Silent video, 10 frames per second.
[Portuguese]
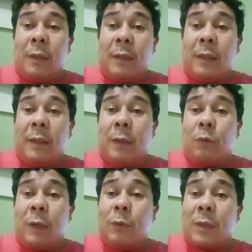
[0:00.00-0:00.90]
E
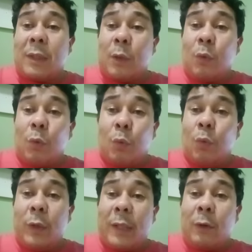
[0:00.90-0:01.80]
quando o Senhor
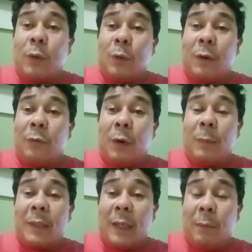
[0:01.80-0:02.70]
cuida é de uma
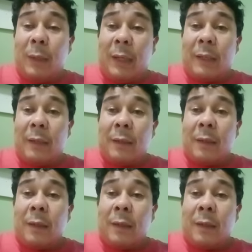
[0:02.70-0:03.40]
forma tremenda.